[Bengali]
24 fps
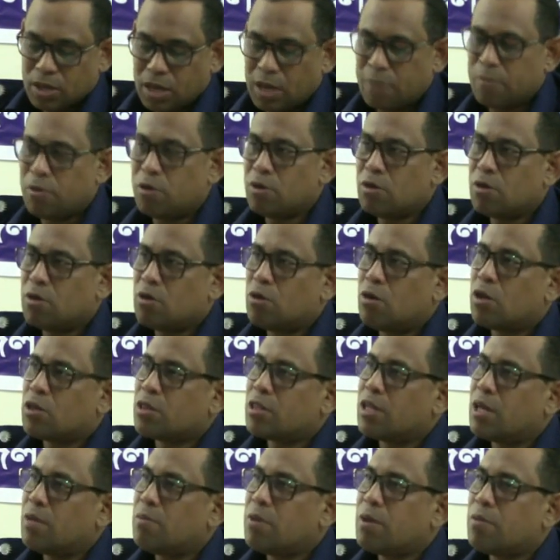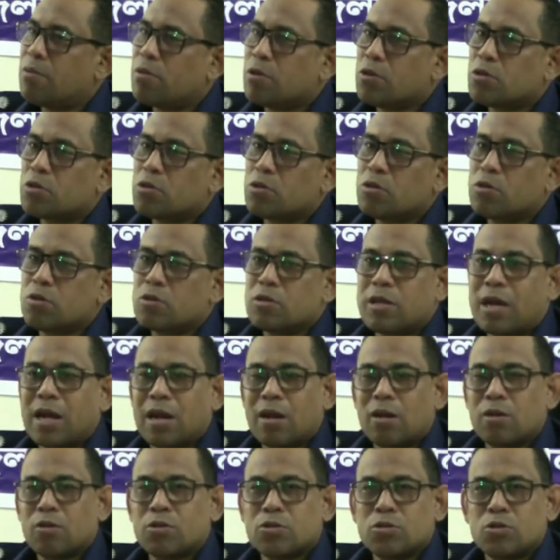এবং হত্যায় ব্যবহৃত
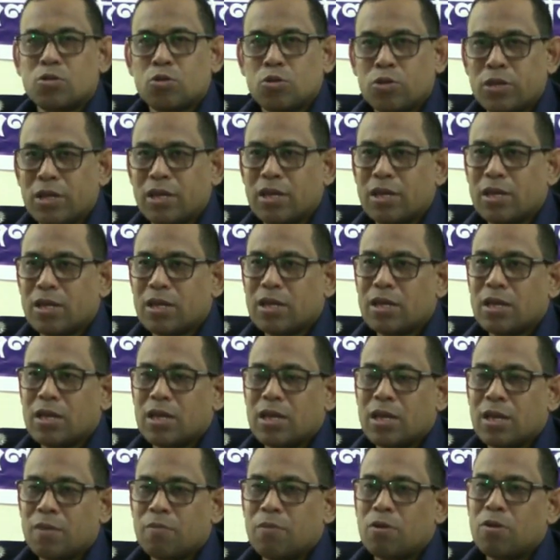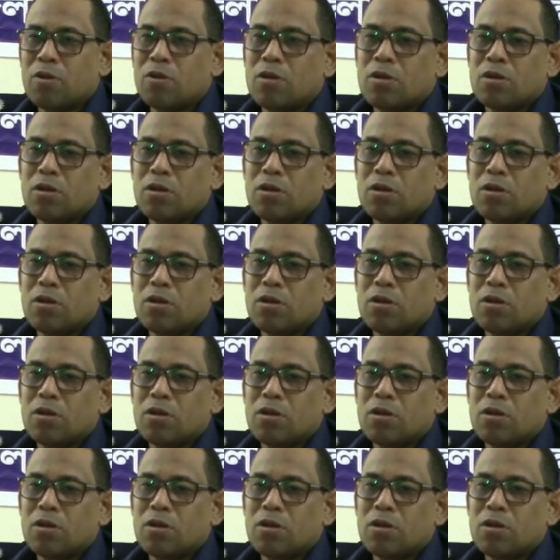ধারালো ছুরি এবং